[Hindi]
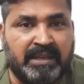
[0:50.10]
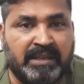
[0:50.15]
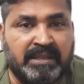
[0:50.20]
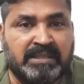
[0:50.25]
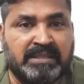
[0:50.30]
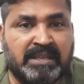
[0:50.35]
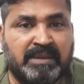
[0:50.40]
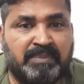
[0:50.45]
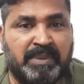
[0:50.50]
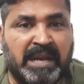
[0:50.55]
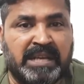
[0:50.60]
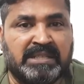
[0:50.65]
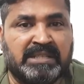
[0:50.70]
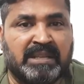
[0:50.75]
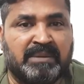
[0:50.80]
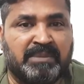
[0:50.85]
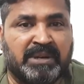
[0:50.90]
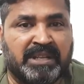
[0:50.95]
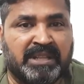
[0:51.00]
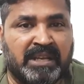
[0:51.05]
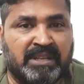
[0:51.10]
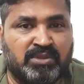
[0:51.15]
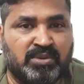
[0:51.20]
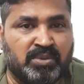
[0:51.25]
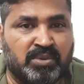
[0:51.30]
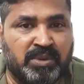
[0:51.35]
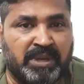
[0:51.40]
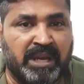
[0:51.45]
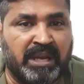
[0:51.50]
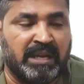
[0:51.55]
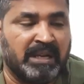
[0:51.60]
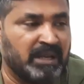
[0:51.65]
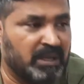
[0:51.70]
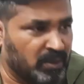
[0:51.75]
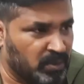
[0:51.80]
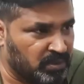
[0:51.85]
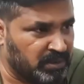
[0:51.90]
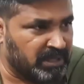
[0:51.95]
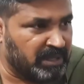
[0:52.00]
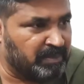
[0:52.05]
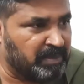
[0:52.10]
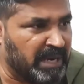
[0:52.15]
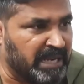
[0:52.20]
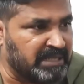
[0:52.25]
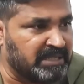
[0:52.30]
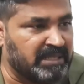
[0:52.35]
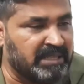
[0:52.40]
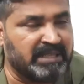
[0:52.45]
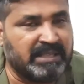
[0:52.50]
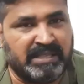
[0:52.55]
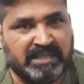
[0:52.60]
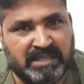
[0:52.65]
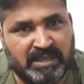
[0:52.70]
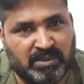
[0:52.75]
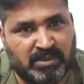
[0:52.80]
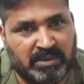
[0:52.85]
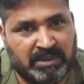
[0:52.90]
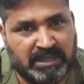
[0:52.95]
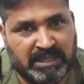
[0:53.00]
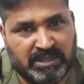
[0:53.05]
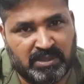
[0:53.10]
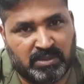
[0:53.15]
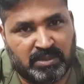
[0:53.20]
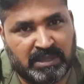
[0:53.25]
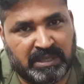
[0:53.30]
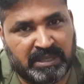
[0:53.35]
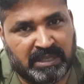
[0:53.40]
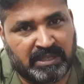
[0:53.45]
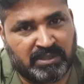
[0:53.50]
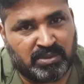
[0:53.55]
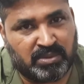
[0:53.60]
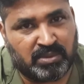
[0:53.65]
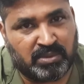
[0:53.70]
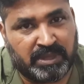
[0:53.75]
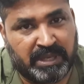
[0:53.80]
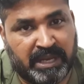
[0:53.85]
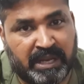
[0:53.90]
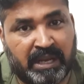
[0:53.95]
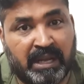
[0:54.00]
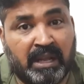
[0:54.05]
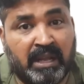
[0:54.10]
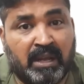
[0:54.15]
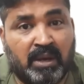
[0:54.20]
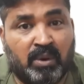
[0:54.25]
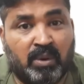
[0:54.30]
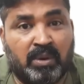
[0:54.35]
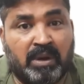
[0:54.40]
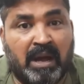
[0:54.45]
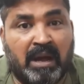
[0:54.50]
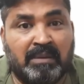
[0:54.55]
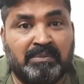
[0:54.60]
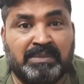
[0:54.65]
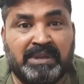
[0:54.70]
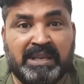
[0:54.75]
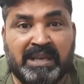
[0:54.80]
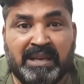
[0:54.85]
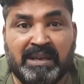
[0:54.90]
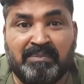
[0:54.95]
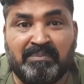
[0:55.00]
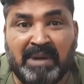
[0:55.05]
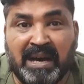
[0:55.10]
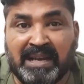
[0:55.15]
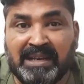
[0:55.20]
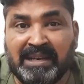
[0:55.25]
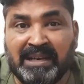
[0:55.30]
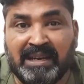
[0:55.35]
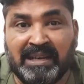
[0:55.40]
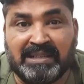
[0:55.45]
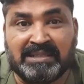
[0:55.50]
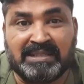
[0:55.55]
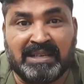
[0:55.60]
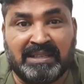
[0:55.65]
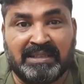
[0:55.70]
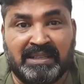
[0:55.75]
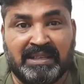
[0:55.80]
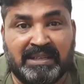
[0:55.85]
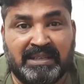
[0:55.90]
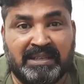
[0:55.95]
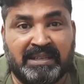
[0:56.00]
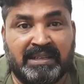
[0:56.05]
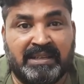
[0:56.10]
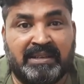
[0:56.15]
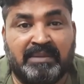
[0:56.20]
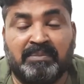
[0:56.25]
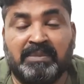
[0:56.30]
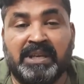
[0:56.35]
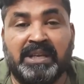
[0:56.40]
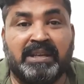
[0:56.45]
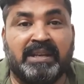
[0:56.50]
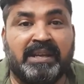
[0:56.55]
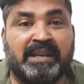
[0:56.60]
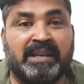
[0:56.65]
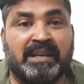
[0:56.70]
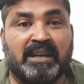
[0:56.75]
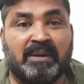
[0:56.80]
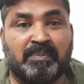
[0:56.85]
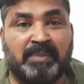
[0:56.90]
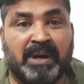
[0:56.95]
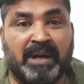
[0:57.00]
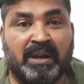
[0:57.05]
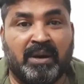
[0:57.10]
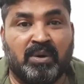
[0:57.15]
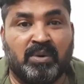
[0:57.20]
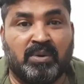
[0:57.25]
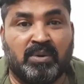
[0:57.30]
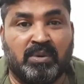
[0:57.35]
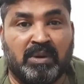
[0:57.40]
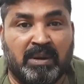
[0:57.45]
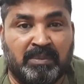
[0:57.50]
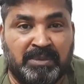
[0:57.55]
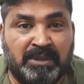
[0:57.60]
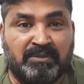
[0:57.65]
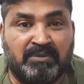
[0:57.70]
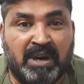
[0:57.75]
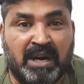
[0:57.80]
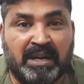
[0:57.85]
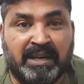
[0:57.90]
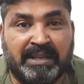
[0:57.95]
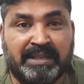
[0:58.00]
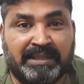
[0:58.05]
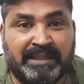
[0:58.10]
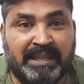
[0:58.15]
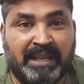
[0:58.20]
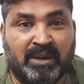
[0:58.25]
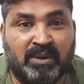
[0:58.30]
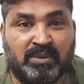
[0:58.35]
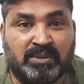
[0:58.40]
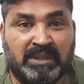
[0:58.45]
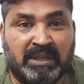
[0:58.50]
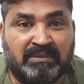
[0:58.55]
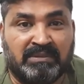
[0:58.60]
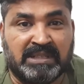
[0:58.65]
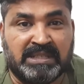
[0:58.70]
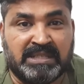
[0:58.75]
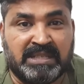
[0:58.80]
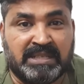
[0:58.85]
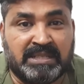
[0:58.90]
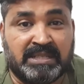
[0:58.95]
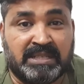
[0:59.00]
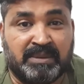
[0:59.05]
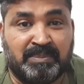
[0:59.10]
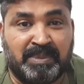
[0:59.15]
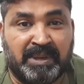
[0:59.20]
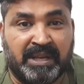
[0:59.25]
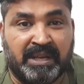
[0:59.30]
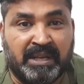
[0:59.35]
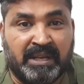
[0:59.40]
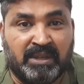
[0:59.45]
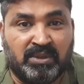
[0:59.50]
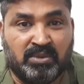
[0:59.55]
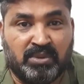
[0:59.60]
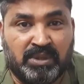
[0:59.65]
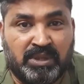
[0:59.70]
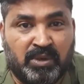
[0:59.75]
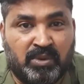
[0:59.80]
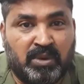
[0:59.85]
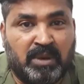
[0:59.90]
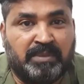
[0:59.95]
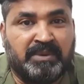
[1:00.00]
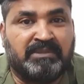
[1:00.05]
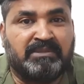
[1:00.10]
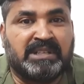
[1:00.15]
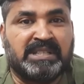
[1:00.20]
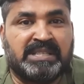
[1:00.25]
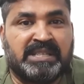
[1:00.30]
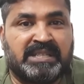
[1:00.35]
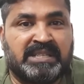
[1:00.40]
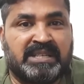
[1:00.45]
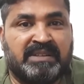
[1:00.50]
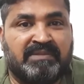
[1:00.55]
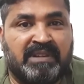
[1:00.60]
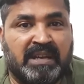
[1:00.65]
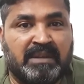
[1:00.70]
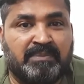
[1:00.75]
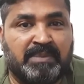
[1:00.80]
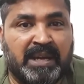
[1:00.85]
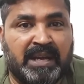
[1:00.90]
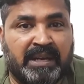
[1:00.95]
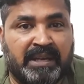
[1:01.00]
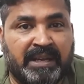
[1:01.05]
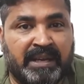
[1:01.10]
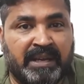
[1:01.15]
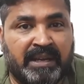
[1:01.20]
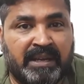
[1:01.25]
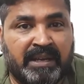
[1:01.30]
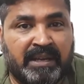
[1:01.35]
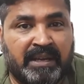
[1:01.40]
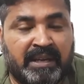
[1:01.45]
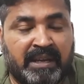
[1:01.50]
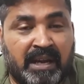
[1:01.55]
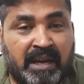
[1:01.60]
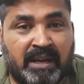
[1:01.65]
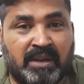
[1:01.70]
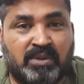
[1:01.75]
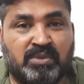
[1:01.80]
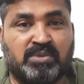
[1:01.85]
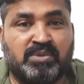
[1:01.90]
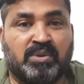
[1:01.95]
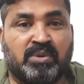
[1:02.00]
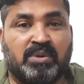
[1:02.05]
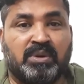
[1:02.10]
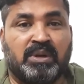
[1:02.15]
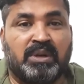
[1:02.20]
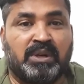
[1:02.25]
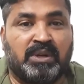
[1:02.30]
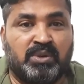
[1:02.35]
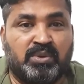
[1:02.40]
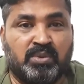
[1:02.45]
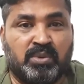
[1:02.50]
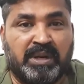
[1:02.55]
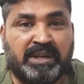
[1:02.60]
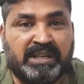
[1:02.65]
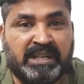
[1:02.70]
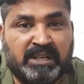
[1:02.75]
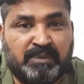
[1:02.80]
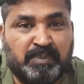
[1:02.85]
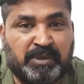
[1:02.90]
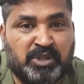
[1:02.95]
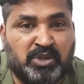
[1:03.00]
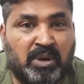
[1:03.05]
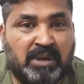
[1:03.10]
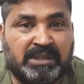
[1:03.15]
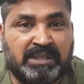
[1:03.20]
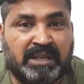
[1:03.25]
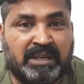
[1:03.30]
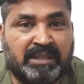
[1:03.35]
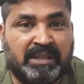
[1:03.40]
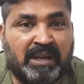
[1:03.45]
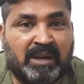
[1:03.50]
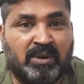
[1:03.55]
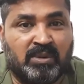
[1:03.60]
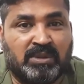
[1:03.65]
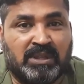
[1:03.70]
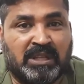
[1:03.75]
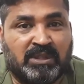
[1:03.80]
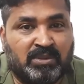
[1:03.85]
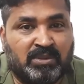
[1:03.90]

इसकी प्राइस ने बढ़ना शुरू किया उसी प्राइस ने नीचे नीचे उतरना शुरू किया और हम ये मानने लग जाते हैं कि अरे मैं नहीं कर पा रहा और अभी वहाँ खरीद लिया होता 160 पे तो ये देखो अभी 165 पे आ गया अगर उसको 200 पे शॉर्ट कर दिया होता